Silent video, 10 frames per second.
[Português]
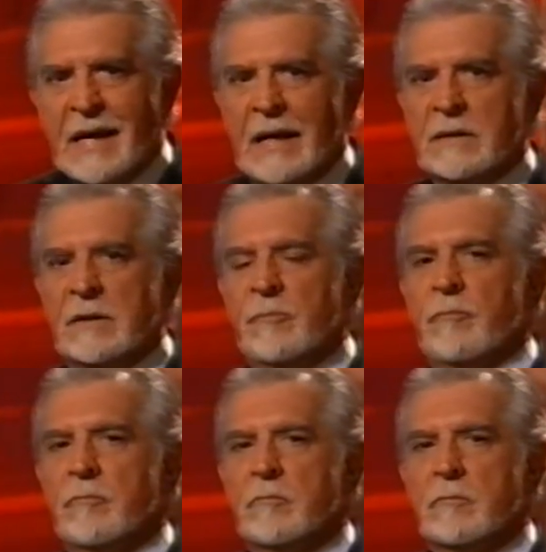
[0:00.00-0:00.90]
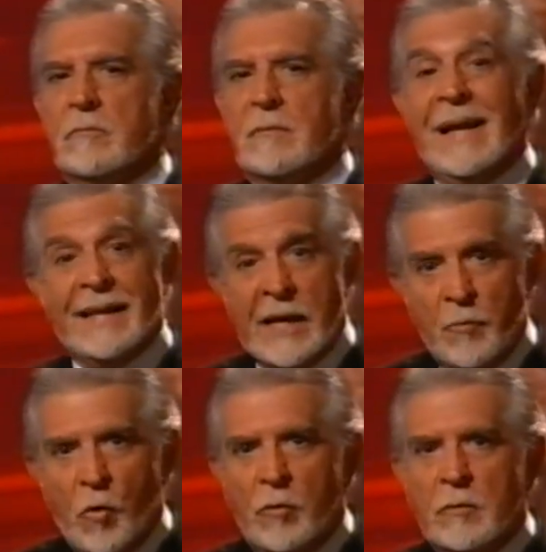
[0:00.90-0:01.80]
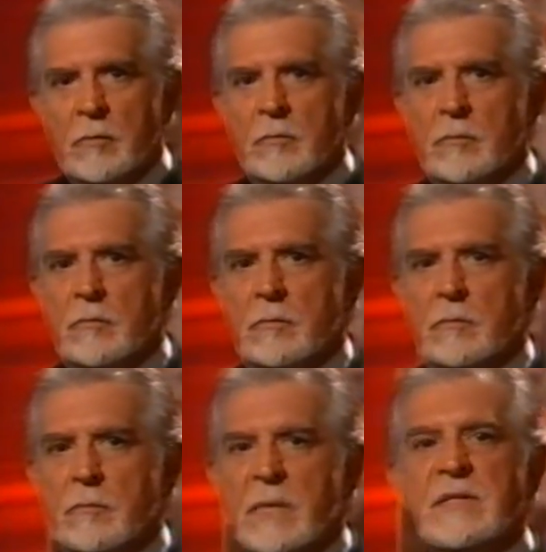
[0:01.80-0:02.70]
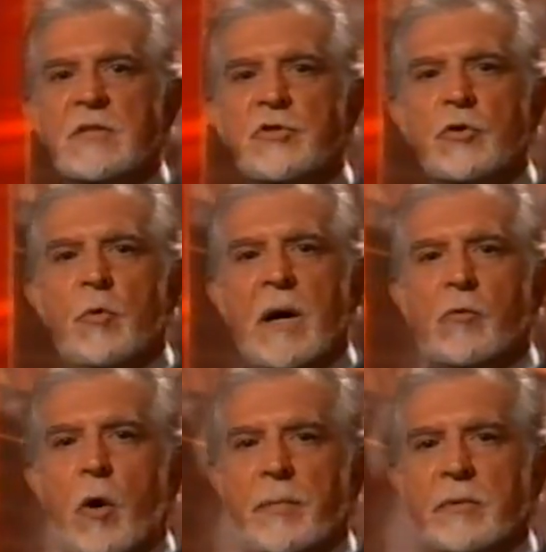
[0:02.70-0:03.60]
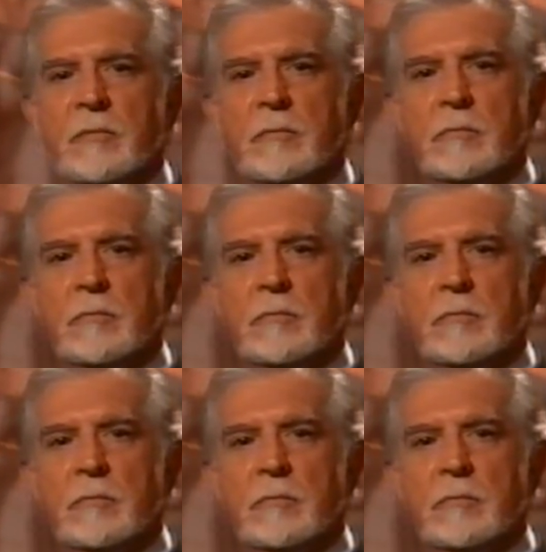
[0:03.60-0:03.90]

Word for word: a carta. Ela queimou, mas antes tirou uma cópia.